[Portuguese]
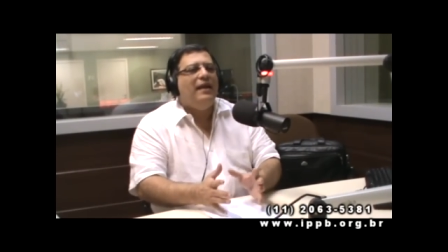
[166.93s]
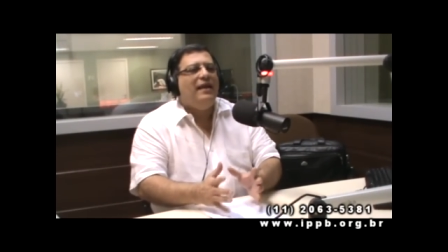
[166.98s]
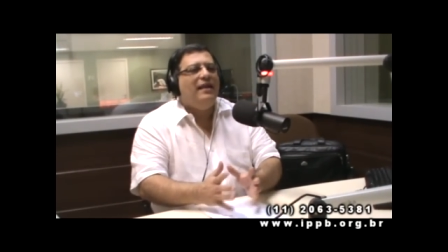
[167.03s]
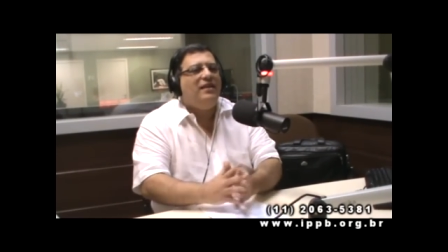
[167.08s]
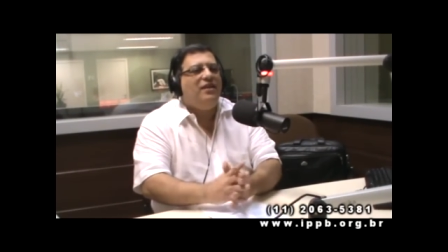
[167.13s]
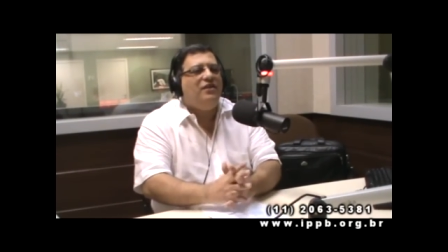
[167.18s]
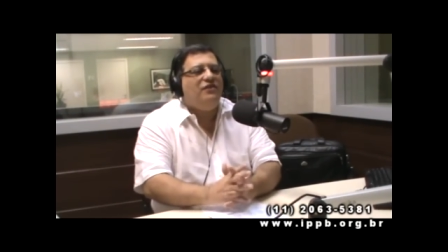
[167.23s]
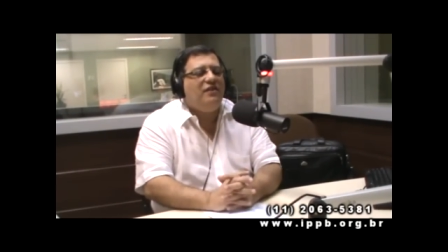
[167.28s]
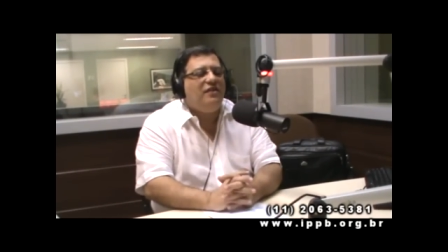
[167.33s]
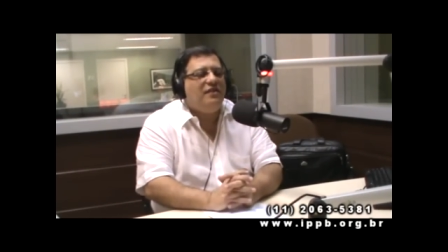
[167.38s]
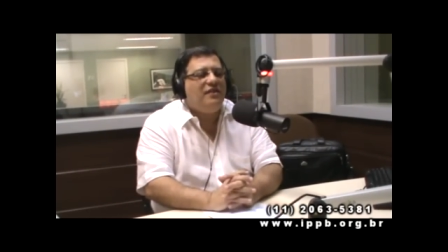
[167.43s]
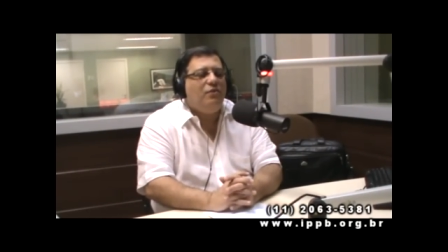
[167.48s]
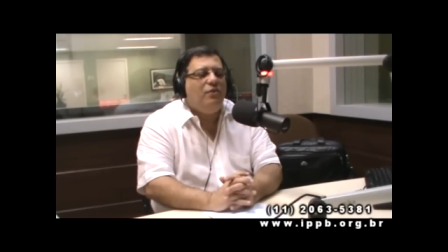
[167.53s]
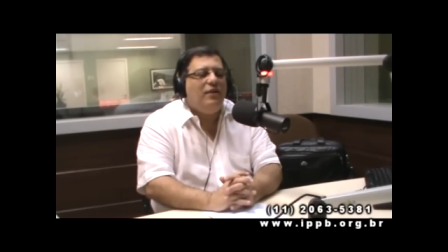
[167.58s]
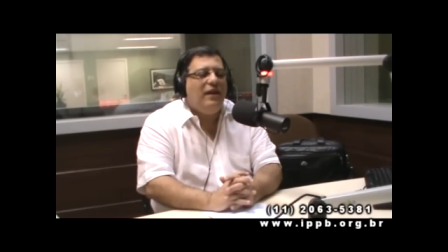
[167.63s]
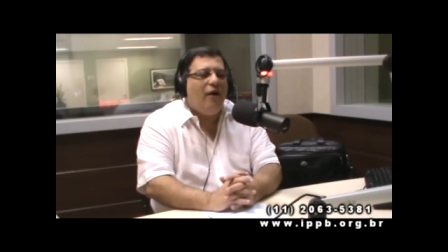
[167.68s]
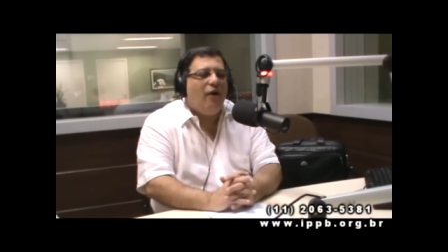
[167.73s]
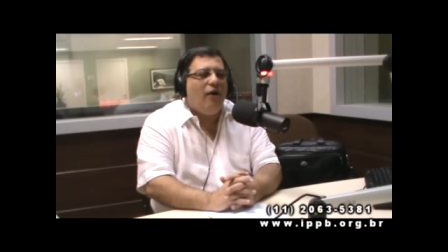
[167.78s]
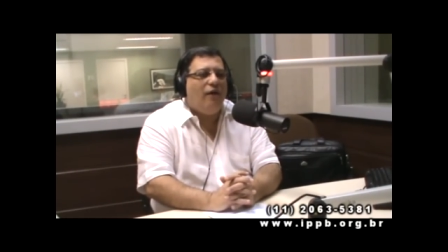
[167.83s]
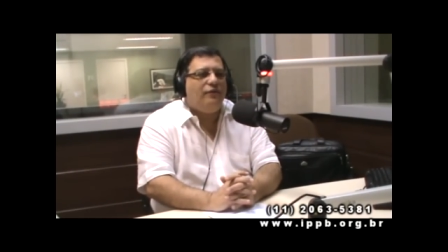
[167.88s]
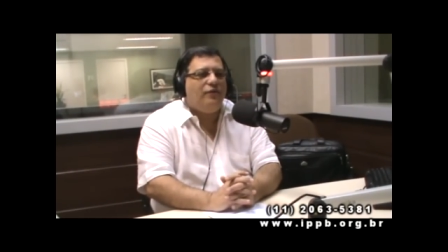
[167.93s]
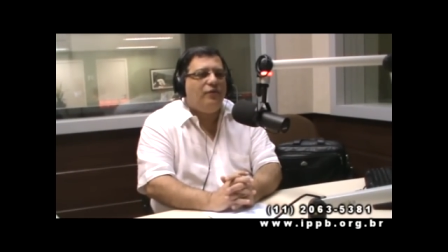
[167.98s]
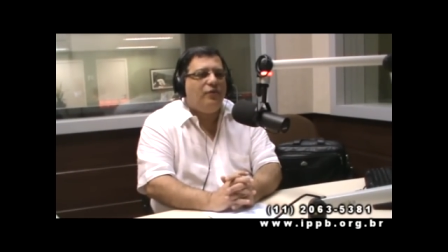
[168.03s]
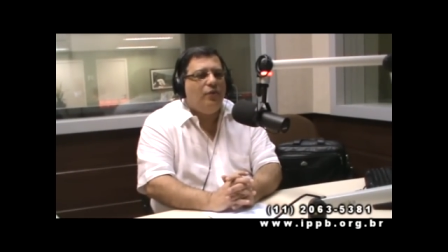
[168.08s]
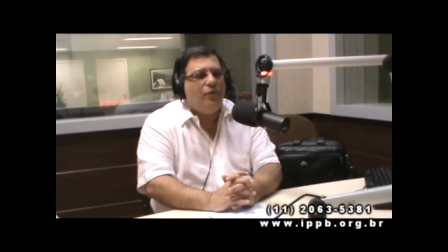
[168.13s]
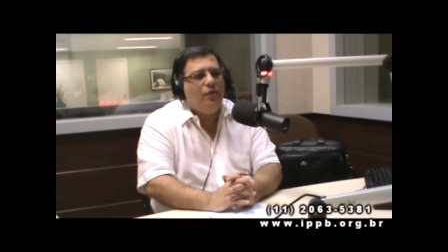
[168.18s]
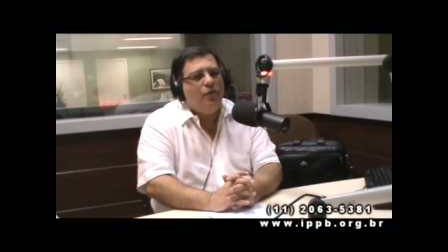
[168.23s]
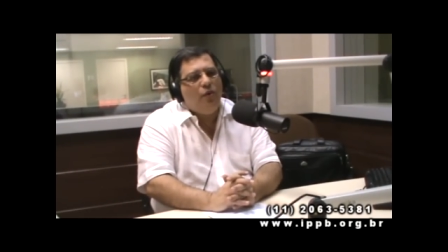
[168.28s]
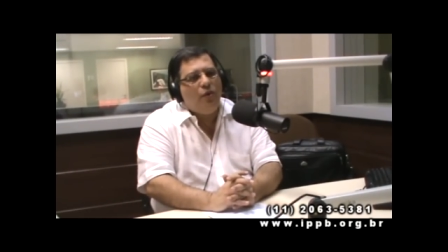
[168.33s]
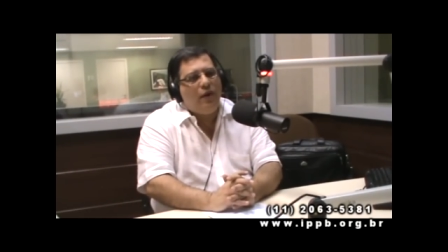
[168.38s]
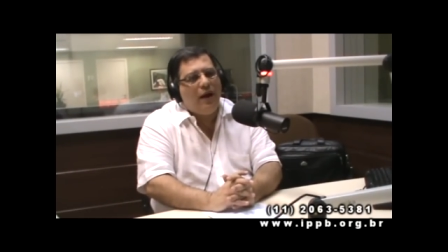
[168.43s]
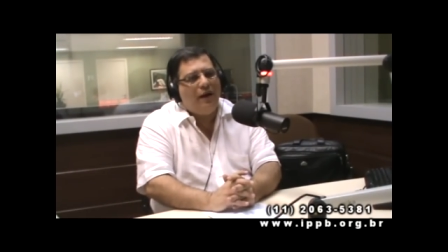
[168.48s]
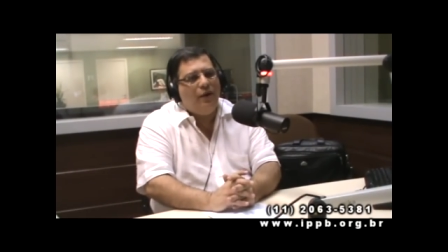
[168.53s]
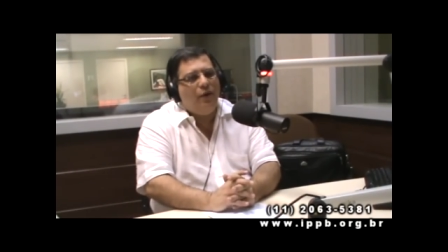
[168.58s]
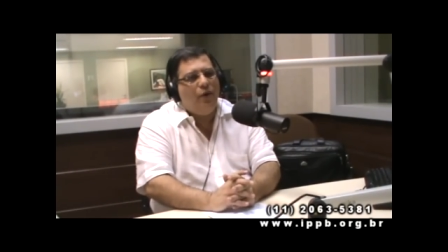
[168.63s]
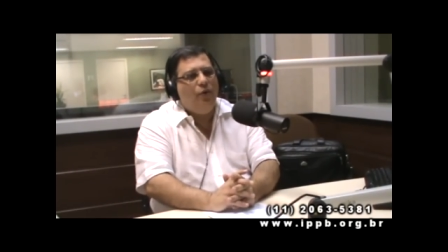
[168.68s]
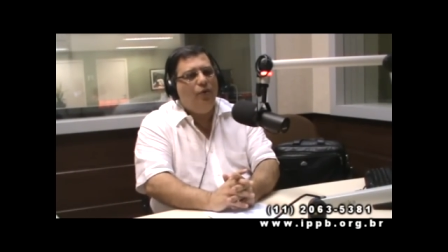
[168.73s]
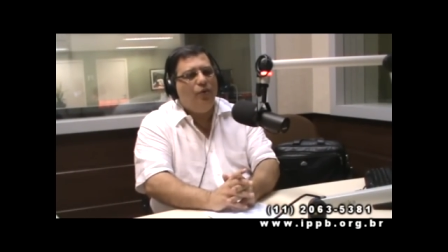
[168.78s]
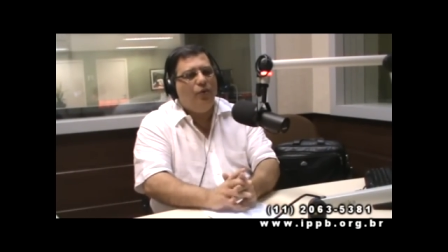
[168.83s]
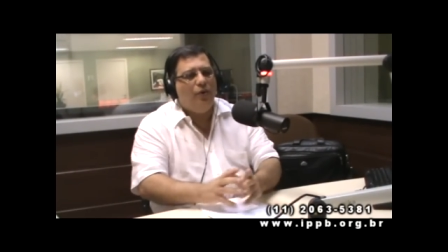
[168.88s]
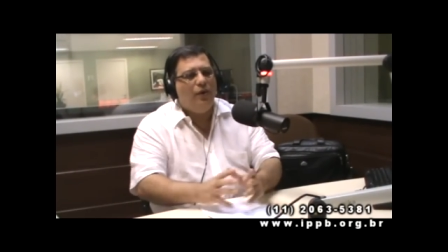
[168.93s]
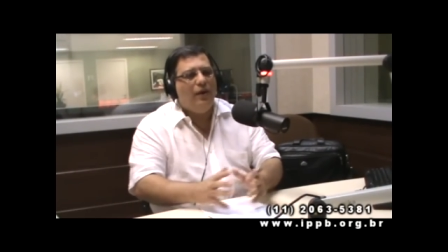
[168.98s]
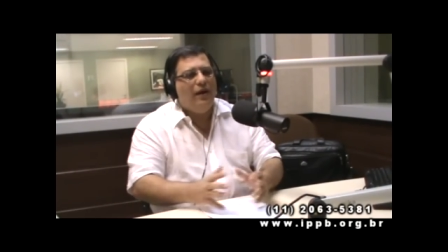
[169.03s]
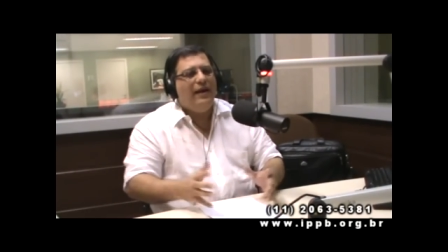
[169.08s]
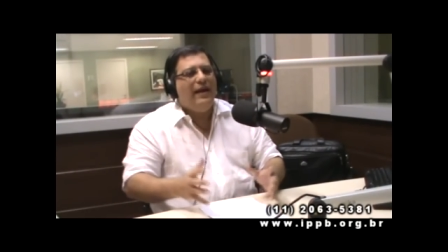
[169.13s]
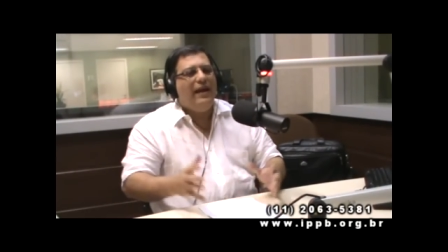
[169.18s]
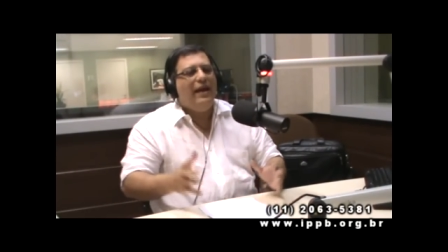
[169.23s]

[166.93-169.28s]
se diz que o neófito, o calouro,